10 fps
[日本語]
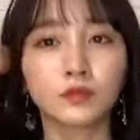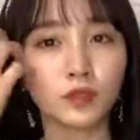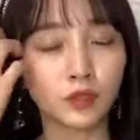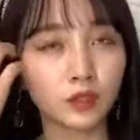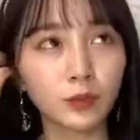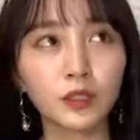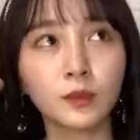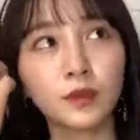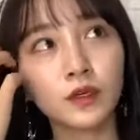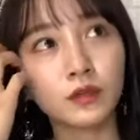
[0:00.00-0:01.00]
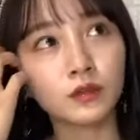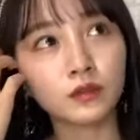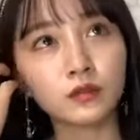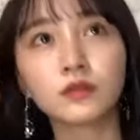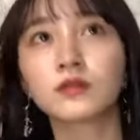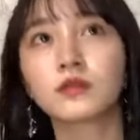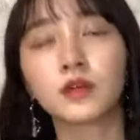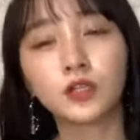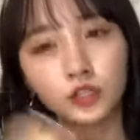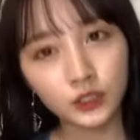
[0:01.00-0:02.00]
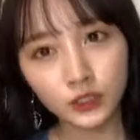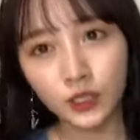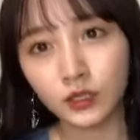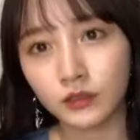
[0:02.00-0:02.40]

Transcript: なんかたまたま歩いてて